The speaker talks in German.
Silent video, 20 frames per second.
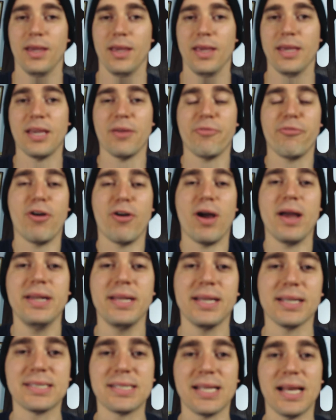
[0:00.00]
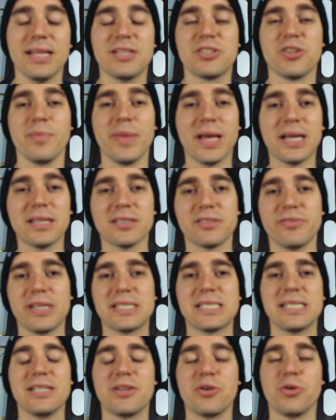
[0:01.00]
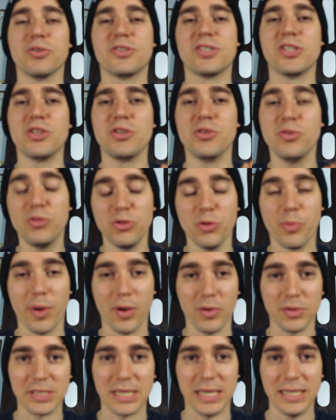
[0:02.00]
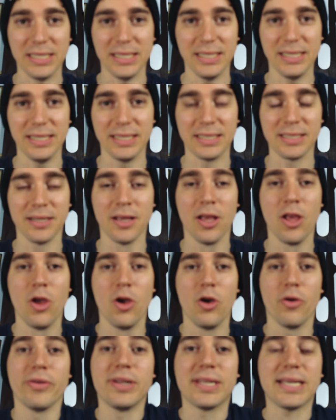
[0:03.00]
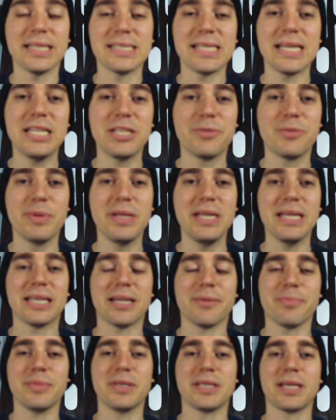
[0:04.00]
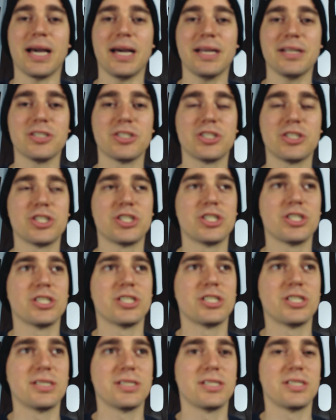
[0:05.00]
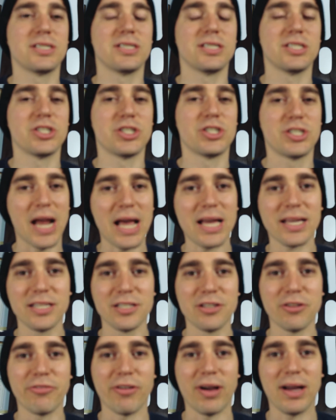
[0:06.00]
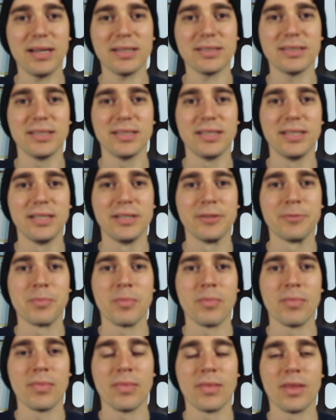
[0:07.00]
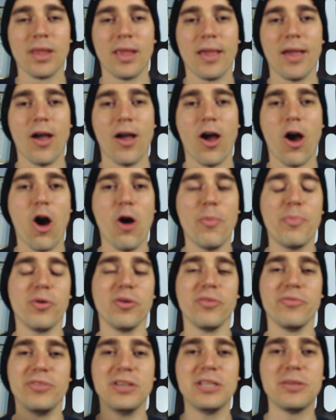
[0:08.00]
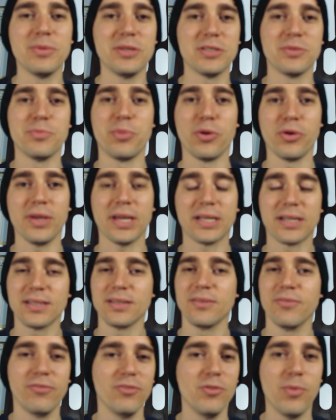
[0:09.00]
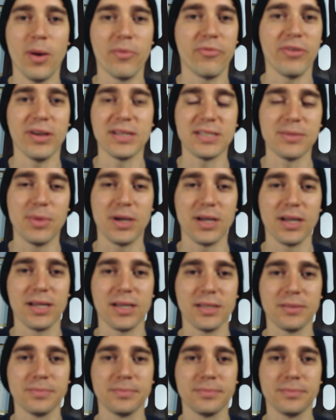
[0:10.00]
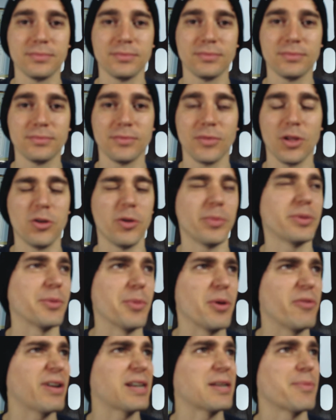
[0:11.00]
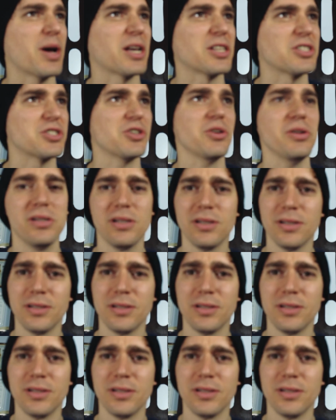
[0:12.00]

Ich habe vor einiger Zeit zum Jahreswechsel eine kurze YouTube-Pause eingelegt. Und ich ganz ehrlich bin, ich habe mich gerade stark hinterfragt, ob und wie ich mit diesem Projekt überhaupt weitermachen kann. Und ob ich damit weitermachen soll.